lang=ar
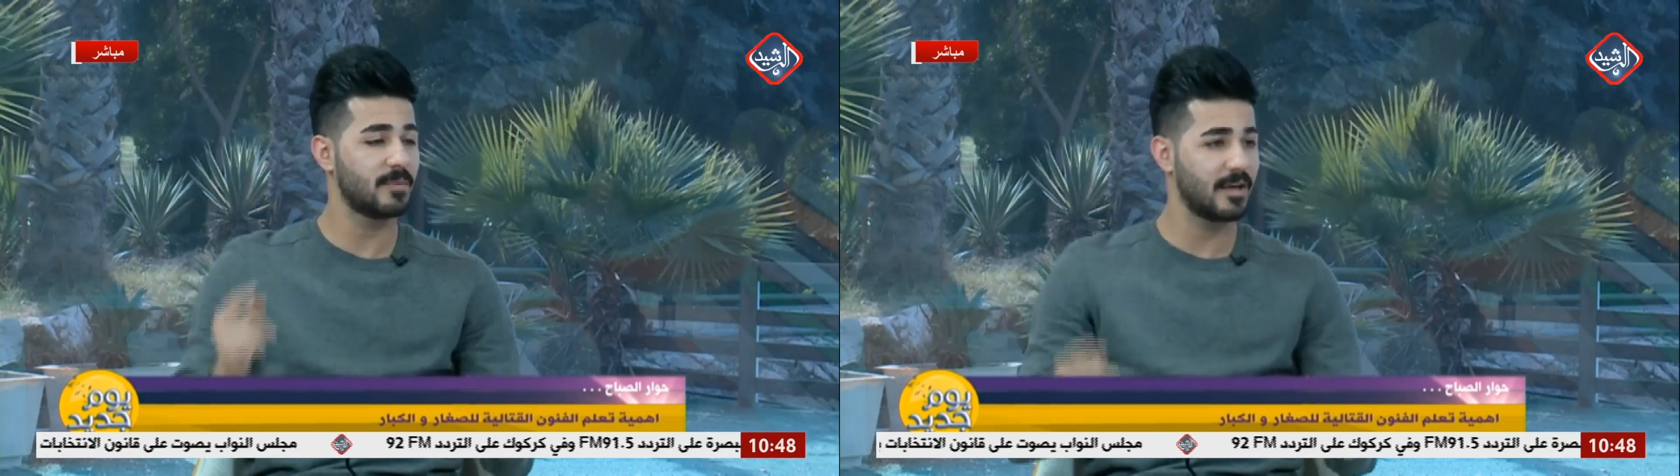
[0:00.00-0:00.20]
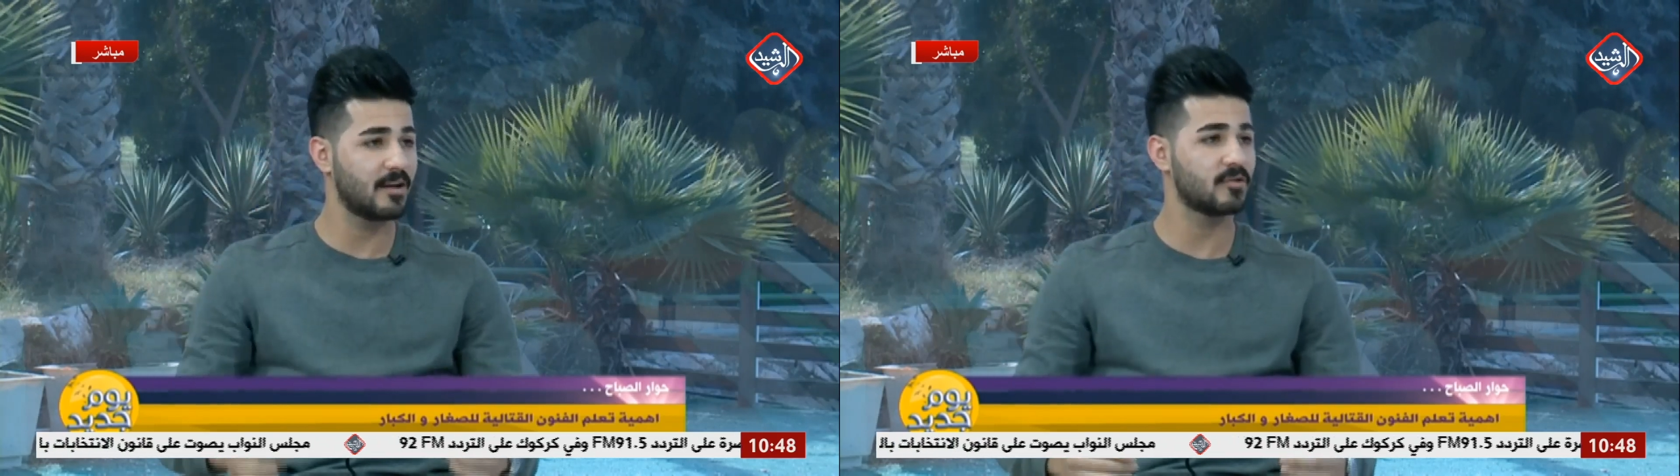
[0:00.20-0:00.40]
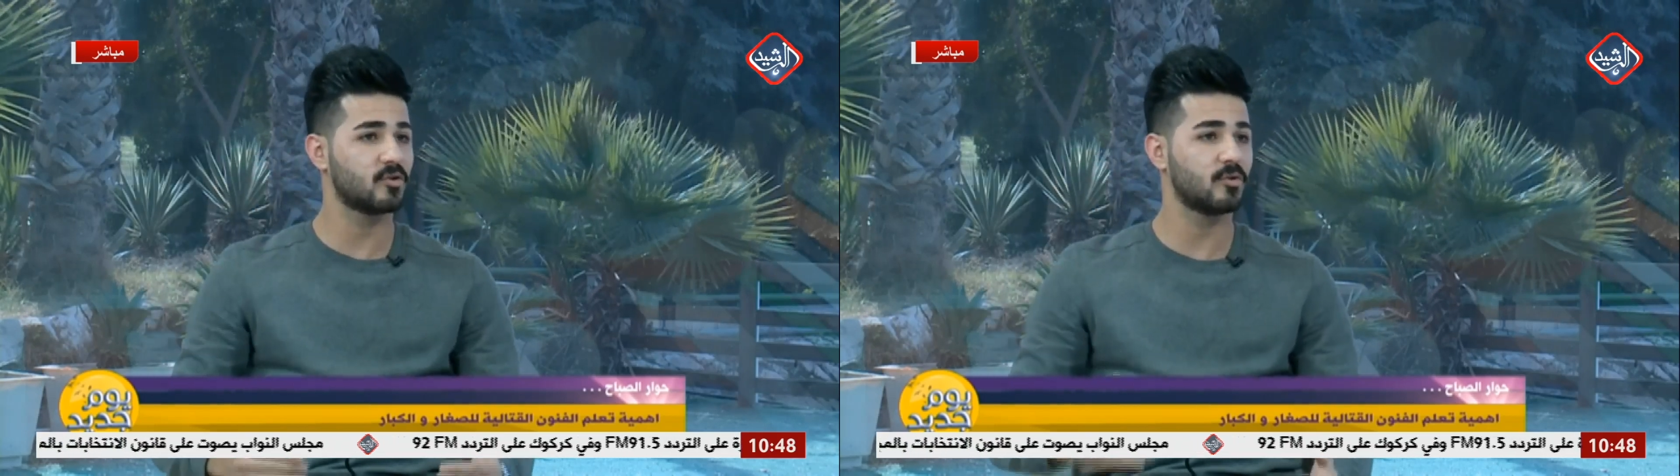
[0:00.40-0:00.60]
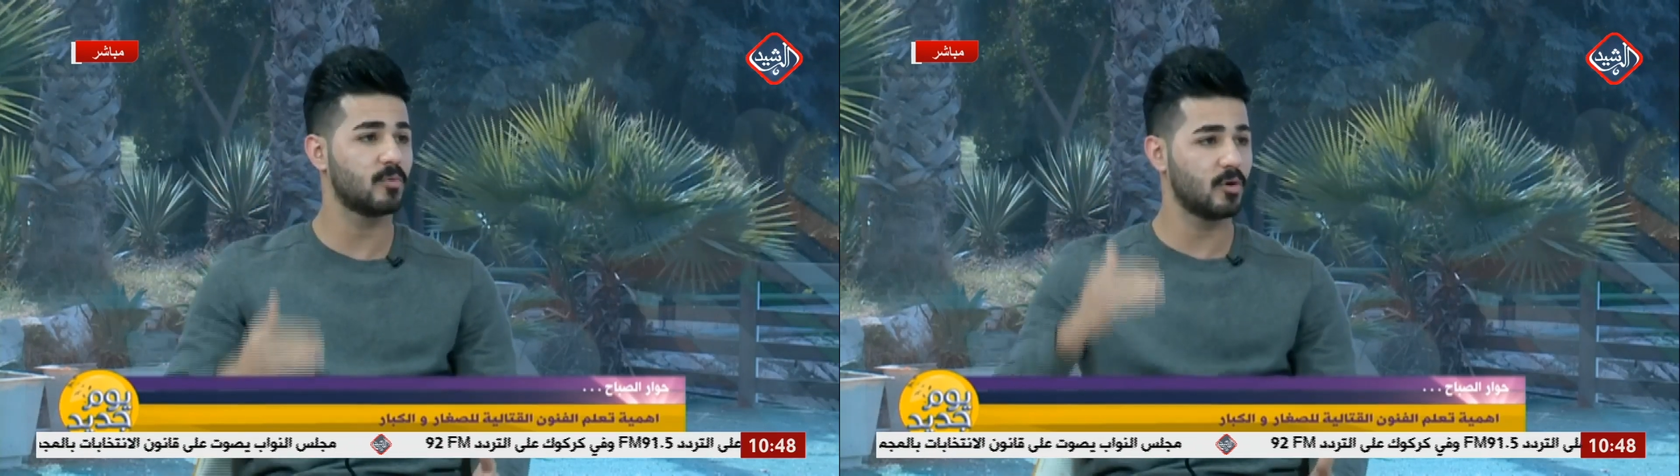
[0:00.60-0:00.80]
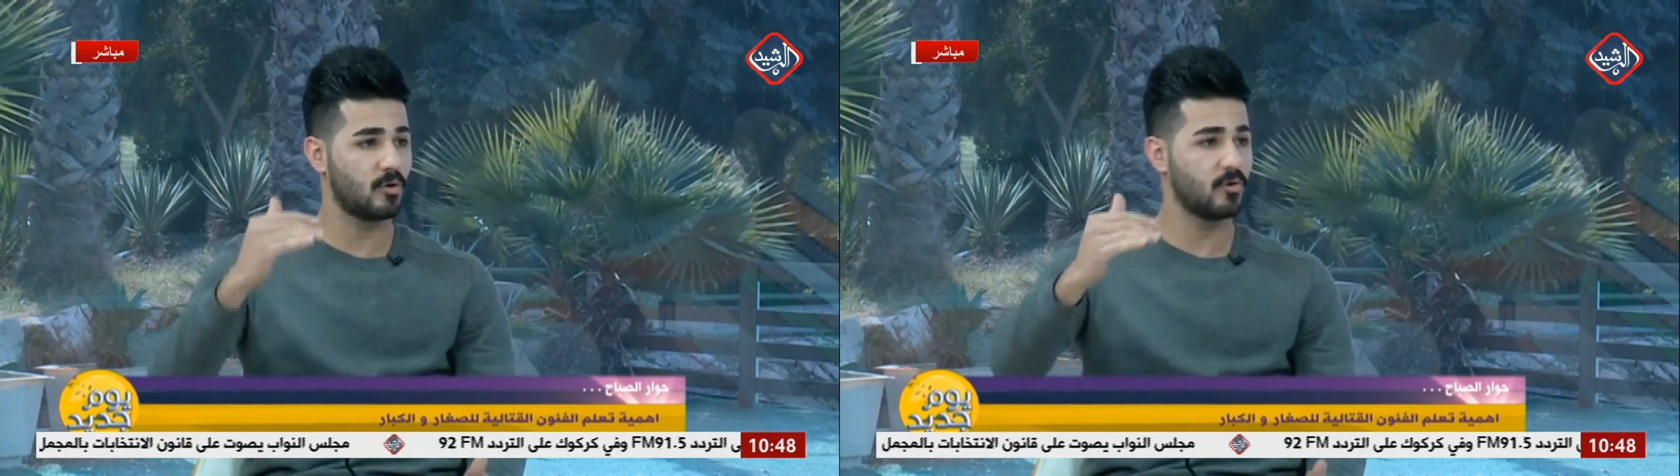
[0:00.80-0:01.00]
بيناتهم
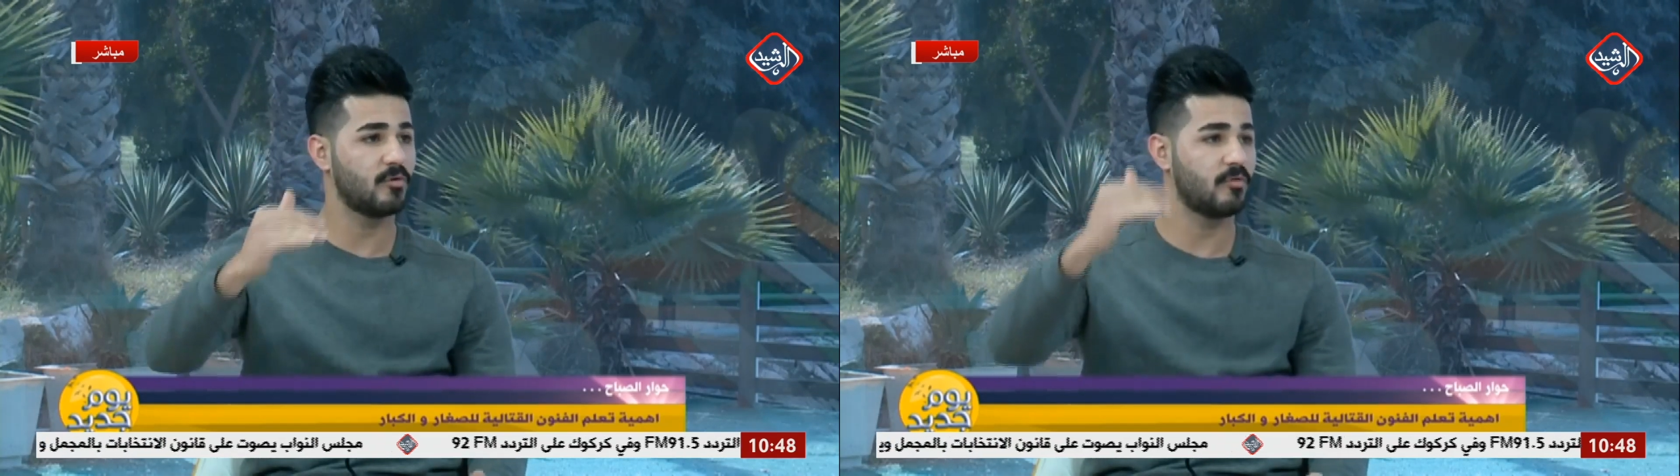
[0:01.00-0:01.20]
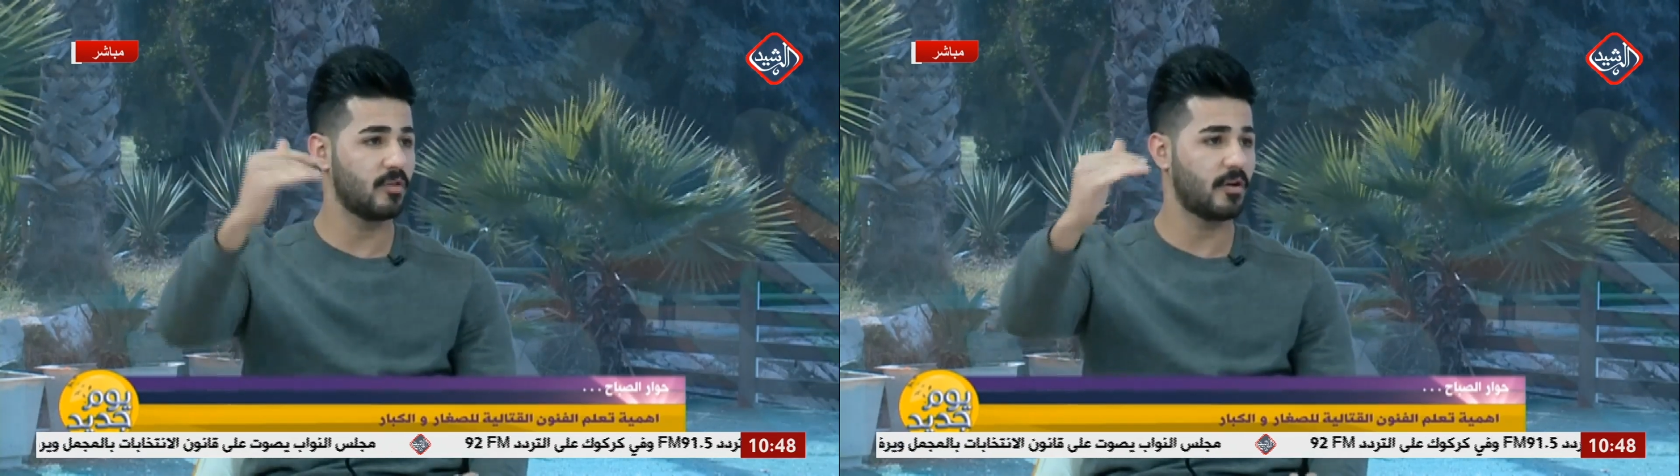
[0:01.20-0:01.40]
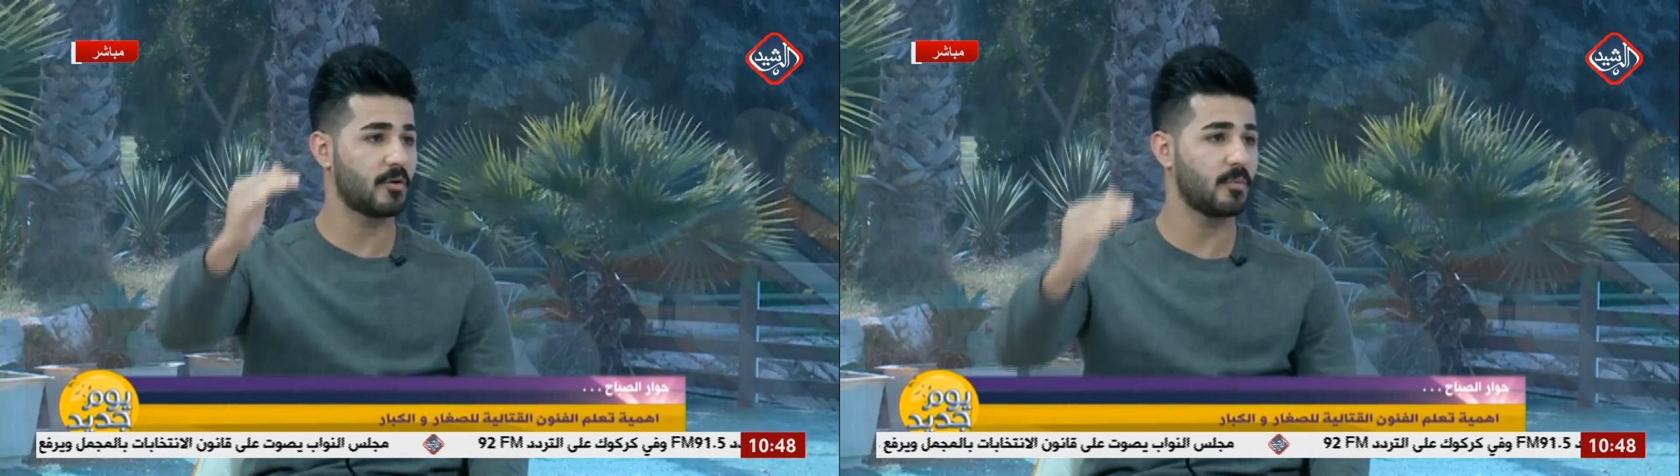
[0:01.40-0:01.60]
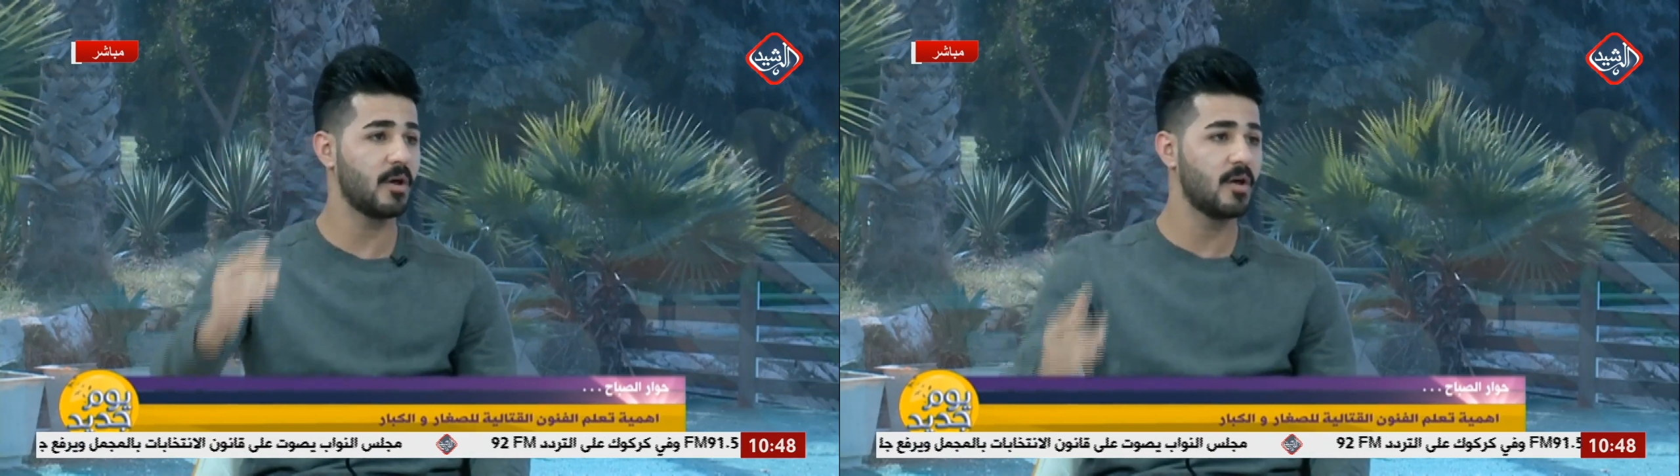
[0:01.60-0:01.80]
والعنف والضرب